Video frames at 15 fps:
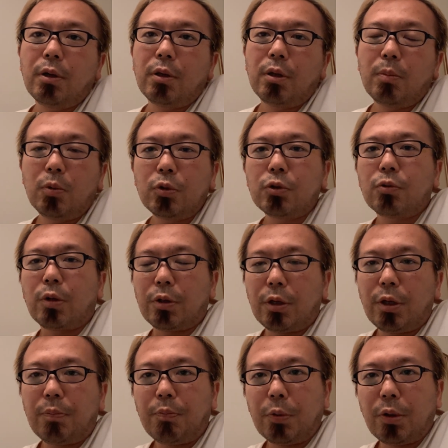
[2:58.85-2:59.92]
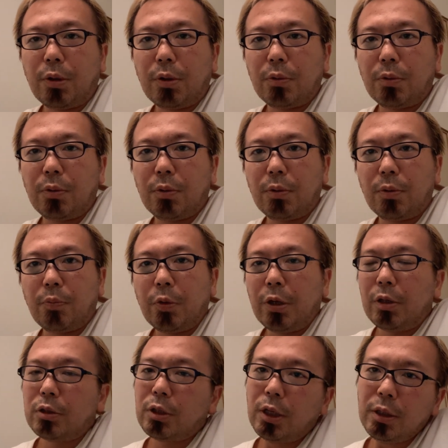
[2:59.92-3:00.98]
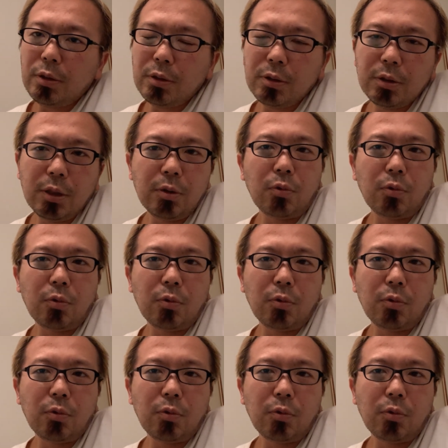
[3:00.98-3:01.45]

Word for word: でもしくはねあの全然